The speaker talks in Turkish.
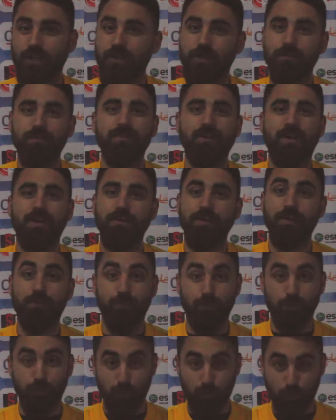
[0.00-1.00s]
20 tane
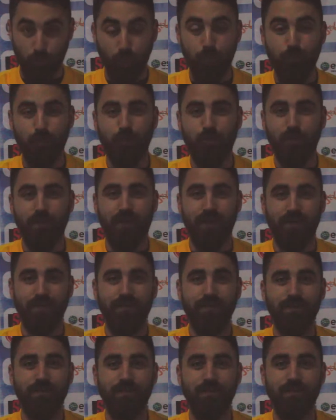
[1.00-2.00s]
net bir top
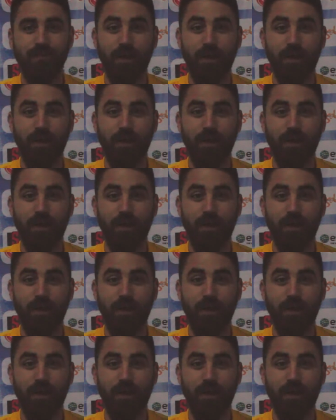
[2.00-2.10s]
kurtardı.